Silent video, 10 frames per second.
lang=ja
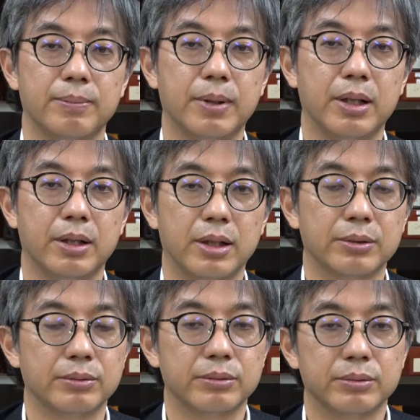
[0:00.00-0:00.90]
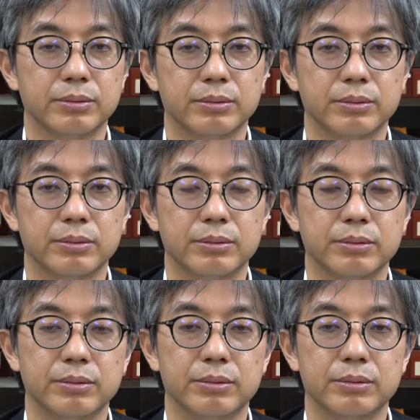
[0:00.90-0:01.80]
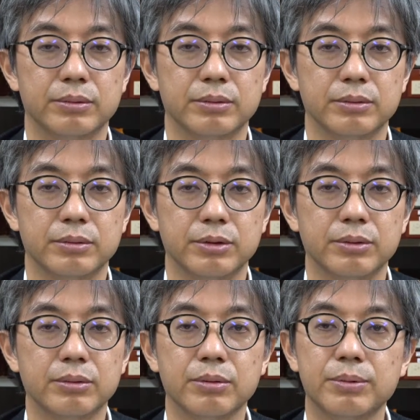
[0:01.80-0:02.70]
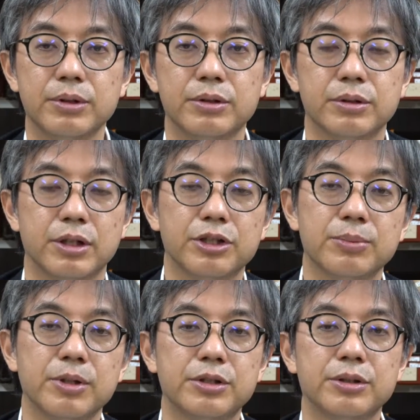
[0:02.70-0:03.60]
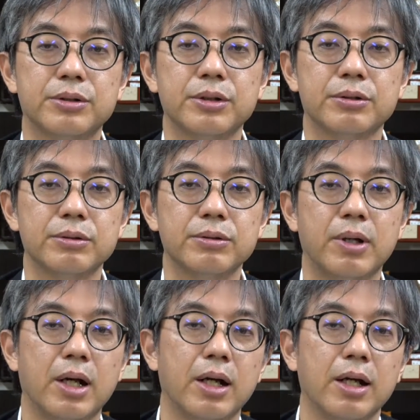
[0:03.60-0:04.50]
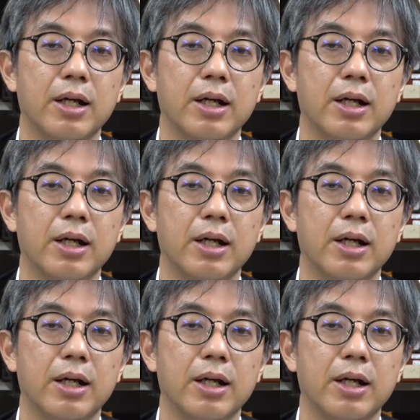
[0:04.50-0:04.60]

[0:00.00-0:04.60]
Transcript: まああのー、日本の美術が一番しっくりくるのは